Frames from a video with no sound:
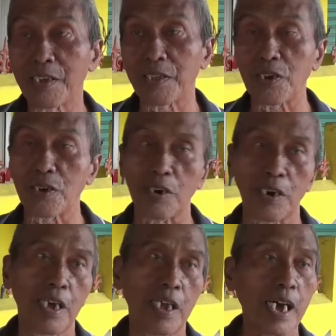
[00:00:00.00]
itu
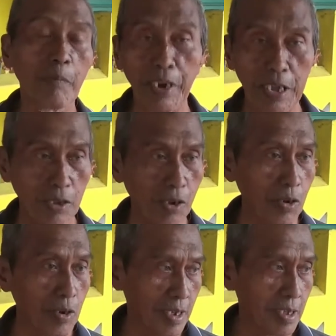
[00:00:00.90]
apa gitu
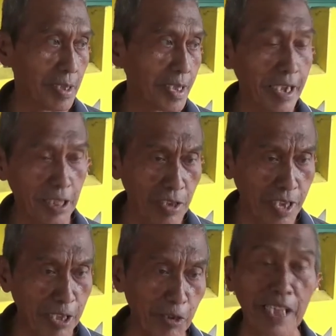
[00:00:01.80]
nah, saya itu
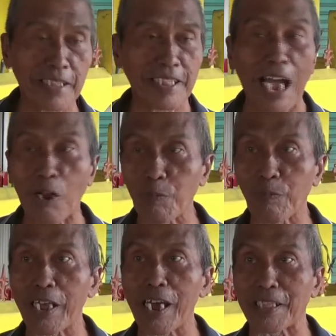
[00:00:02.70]
saya juga takut
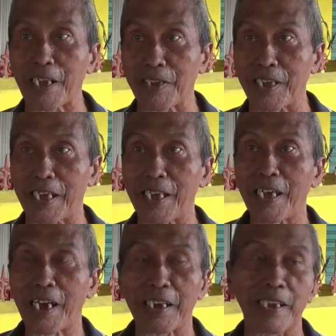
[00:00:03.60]
kelihatannya ya
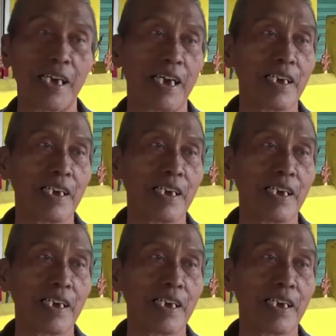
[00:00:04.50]
karena